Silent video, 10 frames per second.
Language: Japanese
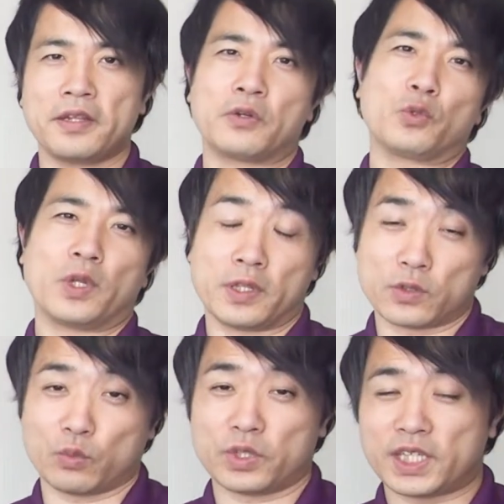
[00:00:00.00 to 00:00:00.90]
変なことなん
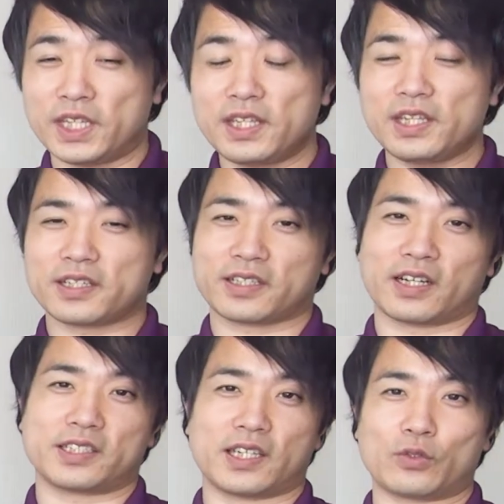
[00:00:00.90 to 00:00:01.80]
ですよ。もう筋肉
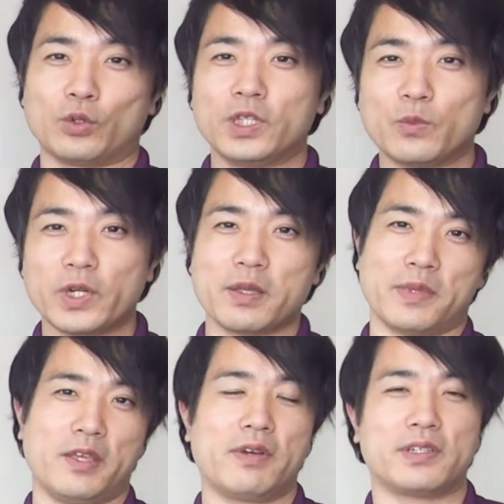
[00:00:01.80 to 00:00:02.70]
からしたらとんでもな
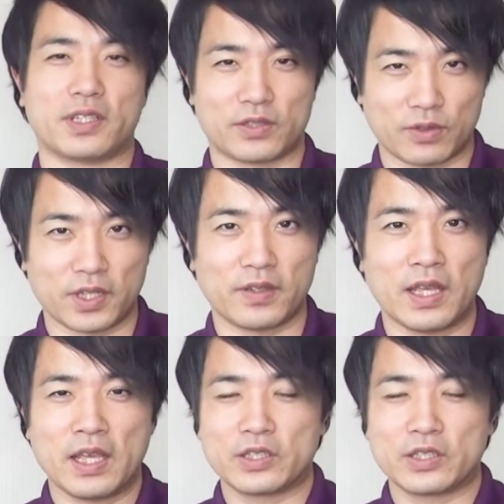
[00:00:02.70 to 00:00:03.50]
い迷惑ですよね。